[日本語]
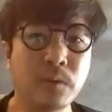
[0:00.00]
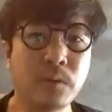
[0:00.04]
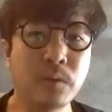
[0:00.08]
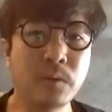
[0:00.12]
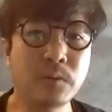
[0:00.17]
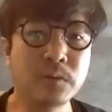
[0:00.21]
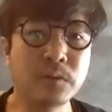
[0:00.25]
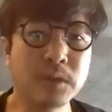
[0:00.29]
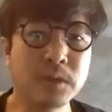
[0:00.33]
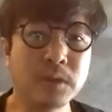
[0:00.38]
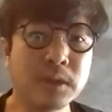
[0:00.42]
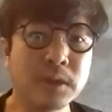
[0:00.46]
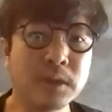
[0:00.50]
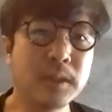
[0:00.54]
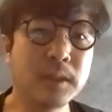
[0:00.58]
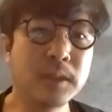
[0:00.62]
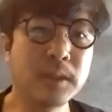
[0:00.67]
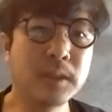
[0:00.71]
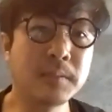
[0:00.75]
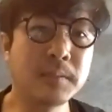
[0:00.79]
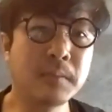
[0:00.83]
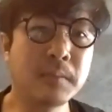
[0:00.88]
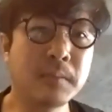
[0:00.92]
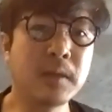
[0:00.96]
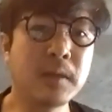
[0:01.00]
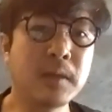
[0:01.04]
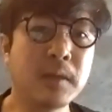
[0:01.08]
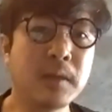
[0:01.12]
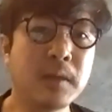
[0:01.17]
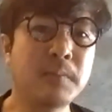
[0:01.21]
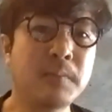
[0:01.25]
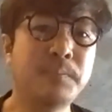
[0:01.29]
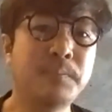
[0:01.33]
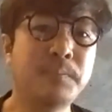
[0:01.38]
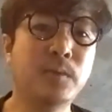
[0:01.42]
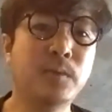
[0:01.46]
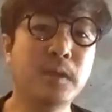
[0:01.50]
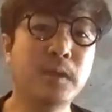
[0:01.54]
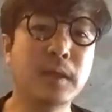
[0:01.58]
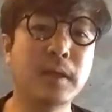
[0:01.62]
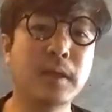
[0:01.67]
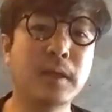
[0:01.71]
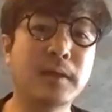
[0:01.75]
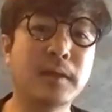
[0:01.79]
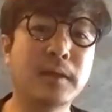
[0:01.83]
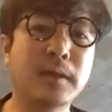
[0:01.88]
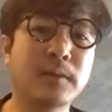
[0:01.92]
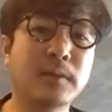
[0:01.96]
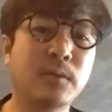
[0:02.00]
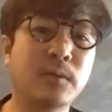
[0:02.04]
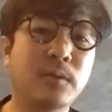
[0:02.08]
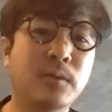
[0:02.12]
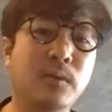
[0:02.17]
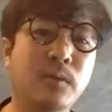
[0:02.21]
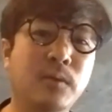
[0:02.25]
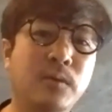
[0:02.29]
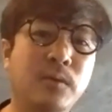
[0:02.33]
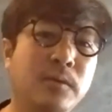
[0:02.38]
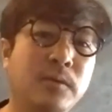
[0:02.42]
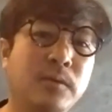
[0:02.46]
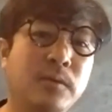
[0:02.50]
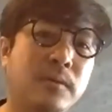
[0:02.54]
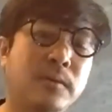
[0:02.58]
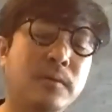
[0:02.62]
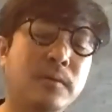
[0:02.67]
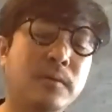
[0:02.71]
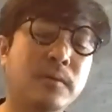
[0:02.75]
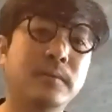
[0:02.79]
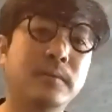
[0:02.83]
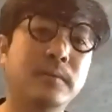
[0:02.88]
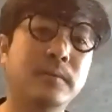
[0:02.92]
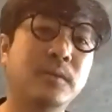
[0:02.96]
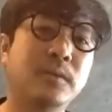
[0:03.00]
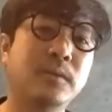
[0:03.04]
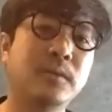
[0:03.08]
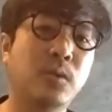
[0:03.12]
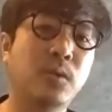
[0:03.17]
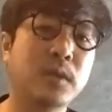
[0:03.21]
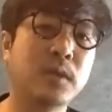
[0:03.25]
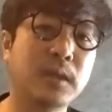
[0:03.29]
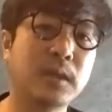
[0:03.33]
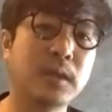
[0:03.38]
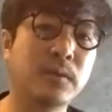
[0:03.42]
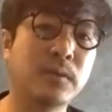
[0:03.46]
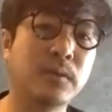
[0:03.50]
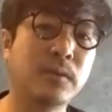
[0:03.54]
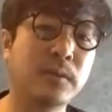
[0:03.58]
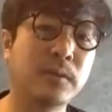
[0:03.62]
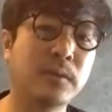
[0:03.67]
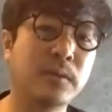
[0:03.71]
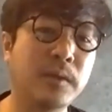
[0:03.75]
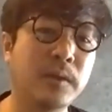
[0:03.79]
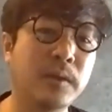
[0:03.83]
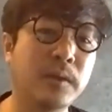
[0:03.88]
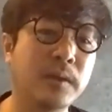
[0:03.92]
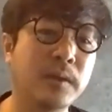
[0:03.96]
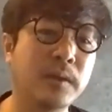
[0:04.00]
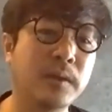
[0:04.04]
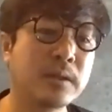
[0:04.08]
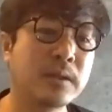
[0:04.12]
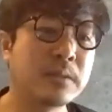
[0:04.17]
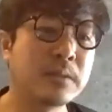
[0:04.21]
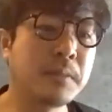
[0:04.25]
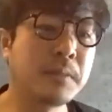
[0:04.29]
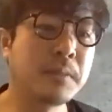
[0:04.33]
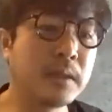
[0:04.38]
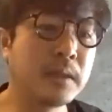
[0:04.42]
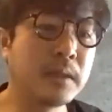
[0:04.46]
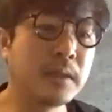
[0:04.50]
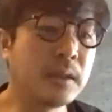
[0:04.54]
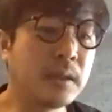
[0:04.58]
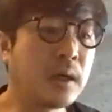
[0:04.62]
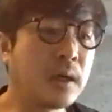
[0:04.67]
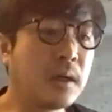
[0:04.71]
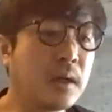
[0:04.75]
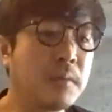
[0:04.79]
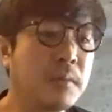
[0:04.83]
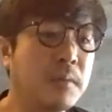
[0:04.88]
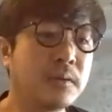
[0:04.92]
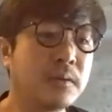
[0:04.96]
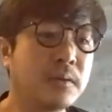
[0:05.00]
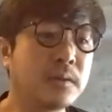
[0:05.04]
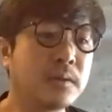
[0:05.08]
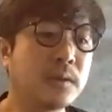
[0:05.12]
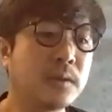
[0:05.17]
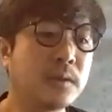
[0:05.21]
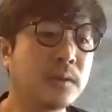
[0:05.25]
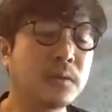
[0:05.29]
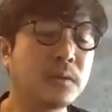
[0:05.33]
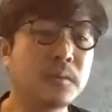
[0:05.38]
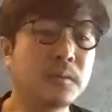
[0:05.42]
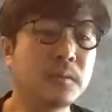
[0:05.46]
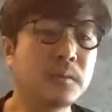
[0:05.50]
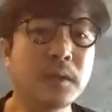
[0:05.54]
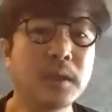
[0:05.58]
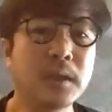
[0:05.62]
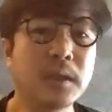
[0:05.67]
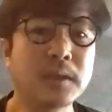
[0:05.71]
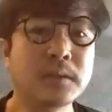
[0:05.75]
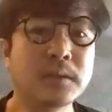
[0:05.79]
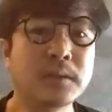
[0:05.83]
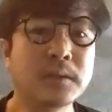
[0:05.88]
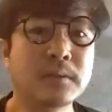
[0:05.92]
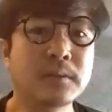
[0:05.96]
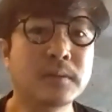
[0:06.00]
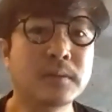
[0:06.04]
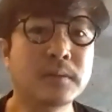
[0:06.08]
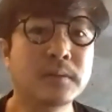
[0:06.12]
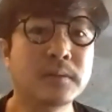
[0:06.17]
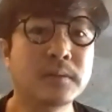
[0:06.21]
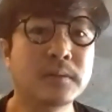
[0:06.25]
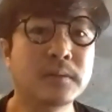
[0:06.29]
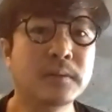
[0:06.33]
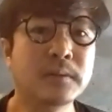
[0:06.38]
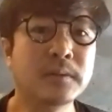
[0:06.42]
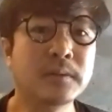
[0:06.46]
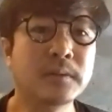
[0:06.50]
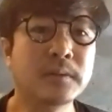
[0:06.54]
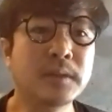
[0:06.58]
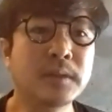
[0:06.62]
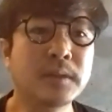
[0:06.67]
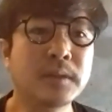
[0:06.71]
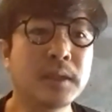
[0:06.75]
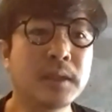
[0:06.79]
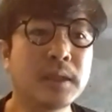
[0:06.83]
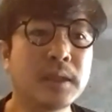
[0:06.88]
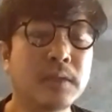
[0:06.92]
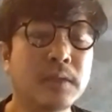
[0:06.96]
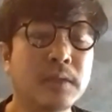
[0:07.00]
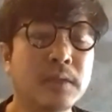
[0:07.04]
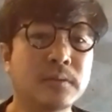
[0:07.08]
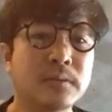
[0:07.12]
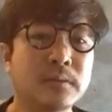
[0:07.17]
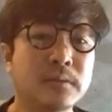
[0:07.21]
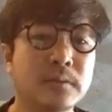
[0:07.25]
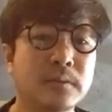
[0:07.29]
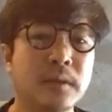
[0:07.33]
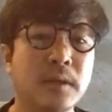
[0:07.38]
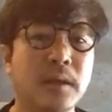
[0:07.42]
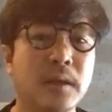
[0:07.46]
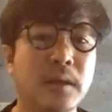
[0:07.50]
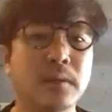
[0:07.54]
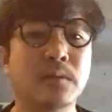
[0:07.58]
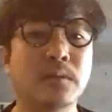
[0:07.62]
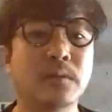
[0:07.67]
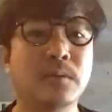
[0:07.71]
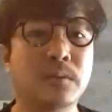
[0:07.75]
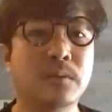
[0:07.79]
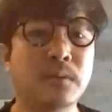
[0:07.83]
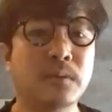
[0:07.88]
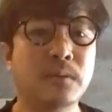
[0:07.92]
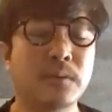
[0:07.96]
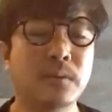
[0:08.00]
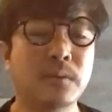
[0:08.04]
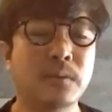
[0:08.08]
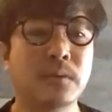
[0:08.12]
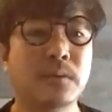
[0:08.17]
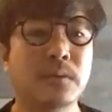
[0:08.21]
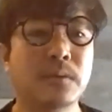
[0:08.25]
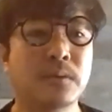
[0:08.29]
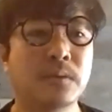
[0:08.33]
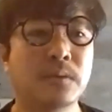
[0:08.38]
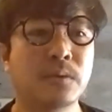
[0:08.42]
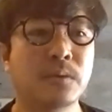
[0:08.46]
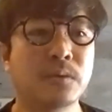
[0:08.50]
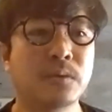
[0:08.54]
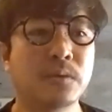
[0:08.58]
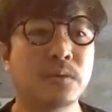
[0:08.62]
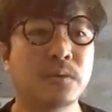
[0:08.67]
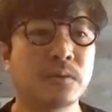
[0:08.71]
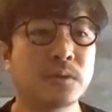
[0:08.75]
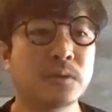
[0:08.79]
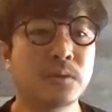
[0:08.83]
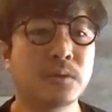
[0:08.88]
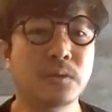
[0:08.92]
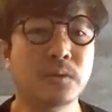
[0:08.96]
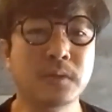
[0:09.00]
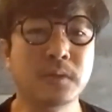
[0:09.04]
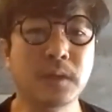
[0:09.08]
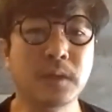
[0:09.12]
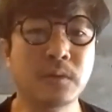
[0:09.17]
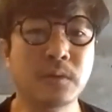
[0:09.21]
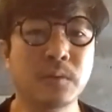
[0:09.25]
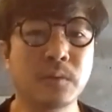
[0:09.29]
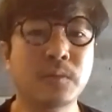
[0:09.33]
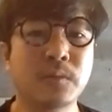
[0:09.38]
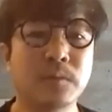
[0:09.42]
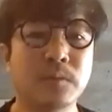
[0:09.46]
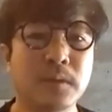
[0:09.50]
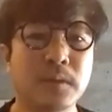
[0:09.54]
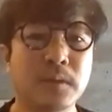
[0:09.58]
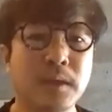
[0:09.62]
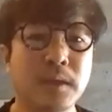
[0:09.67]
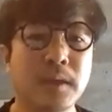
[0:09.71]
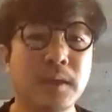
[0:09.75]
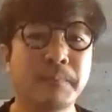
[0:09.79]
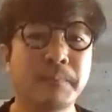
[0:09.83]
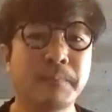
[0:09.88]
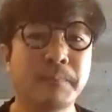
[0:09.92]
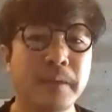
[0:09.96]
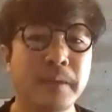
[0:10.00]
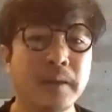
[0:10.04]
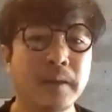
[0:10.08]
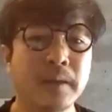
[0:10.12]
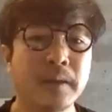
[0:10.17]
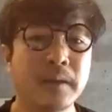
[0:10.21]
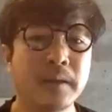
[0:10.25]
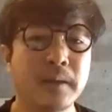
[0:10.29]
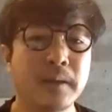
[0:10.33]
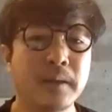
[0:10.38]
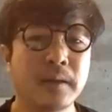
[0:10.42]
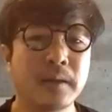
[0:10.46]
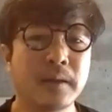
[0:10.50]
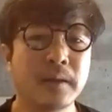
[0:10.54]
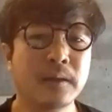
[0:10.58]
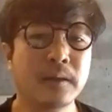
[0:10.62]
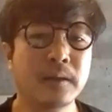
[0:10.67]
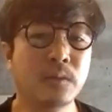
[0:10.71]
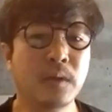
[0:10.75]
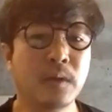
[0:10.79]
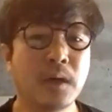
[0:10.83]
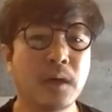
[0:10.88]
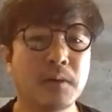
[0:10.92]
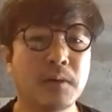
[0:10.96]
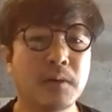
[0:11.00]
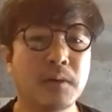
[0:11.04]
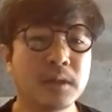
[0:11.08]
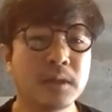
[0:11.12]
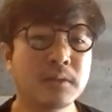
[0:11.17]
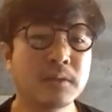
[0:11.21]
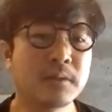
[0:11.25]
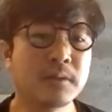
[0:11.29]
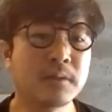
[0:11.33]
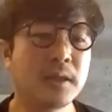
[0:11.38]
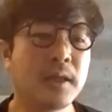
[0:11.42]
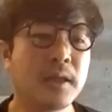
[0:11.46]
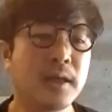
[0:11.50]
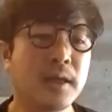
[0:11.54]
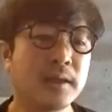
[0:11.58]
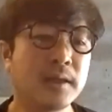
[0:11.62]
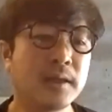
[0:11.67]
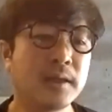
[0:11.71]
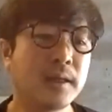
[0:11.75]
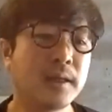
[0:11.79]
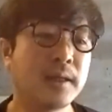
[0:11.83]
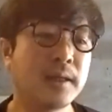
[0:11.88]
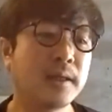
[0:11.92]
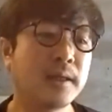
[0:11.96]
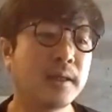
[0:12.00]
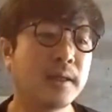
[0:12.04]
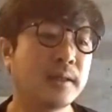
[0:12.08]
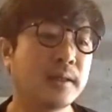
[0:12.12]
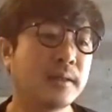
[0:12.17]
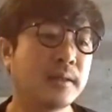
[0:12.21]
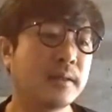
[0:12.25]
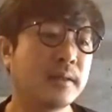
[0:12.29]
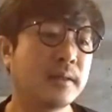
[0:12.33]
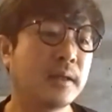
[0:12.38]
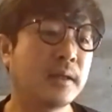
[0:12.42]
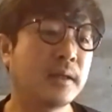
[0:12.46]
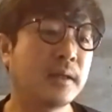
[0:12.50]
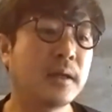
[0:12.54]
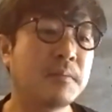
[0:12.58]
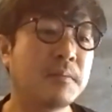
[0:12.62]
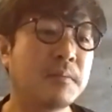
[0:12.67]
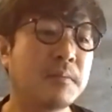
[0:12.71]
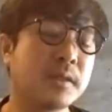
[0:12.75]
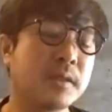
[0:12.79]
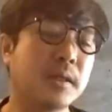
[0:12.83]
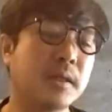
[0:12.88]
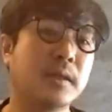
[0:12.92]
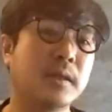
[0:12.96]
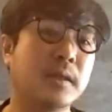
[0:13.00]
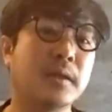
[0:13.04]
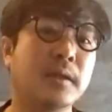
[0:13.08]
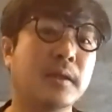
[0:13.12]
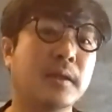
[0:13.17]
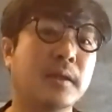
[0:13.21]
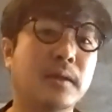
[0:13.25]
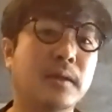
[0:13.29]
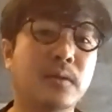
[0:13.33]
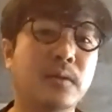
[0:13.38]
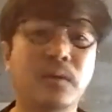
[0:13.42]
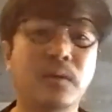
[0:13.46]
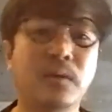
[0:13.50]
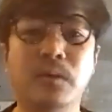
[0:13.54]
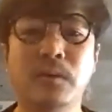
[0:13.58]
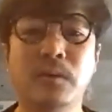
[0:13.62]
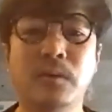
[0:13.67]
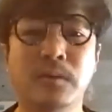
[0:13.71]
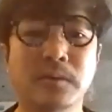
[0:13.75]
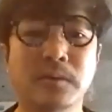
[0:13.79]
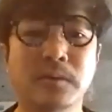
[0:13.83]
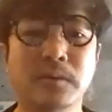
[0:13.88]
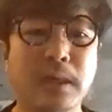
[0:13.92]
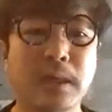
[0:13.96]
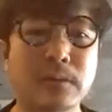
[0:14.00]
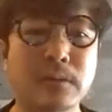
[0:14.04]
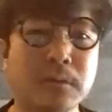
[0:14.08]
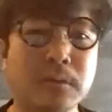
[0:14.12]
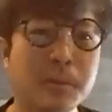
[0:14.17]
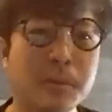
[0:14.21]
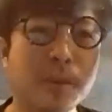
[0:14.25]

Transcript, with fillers: うし、まあ、一方でなんかこう長期のスパンで眺めるってことも建築にできる、あのことの一つだと思うんで、あの慌てすぎないで長い目線でなんかこうサイクル見